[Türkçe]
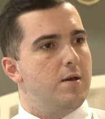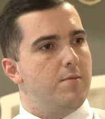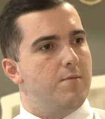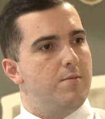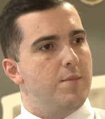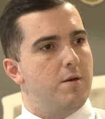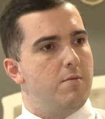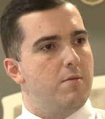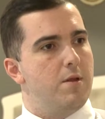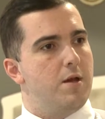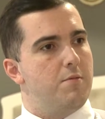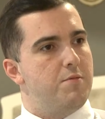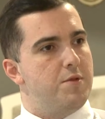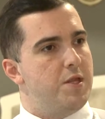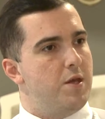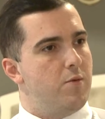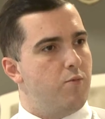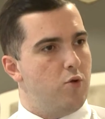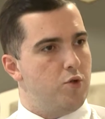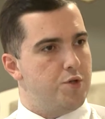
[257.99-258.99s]
meblağ bir
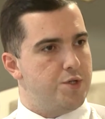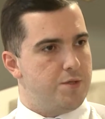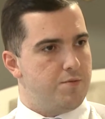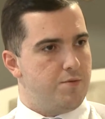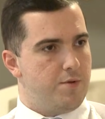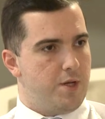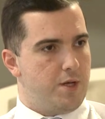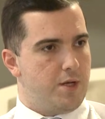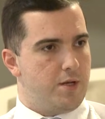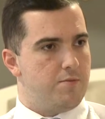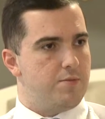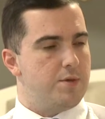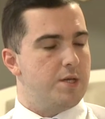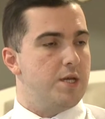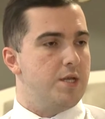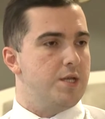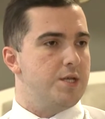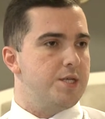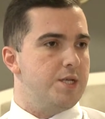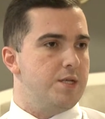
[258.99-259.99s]
depozit bırakıp
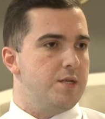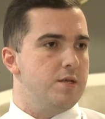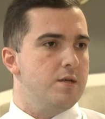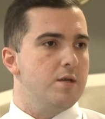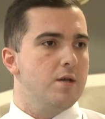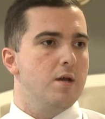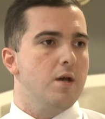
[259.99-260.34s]
gerisini